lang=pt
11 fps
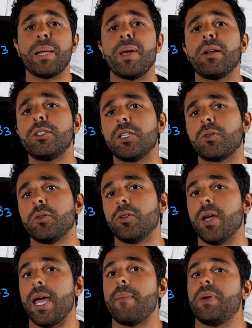Primeiro de
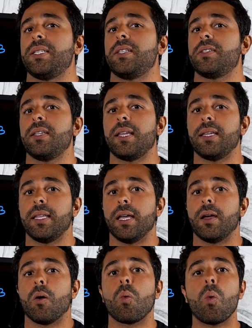tudo, é preciso
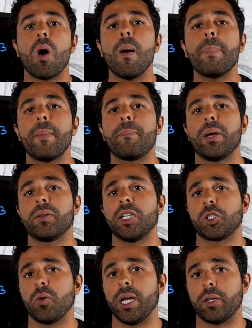entender qual o papel
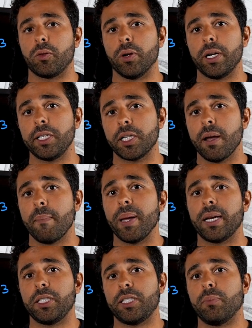das corretoras
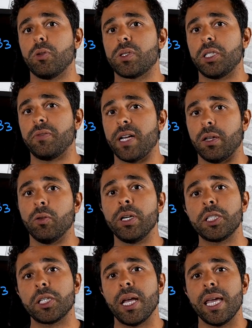perante a bolsa de
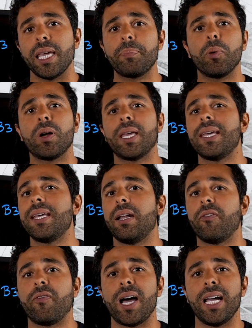valores e por que, que
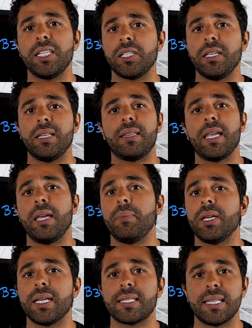ela faz e
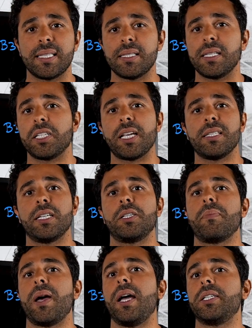determina essas exigências de
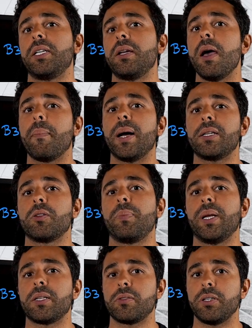margem para as
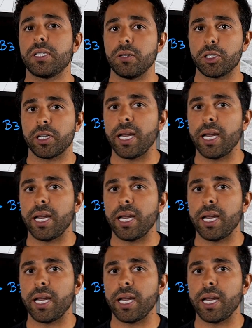operações de seus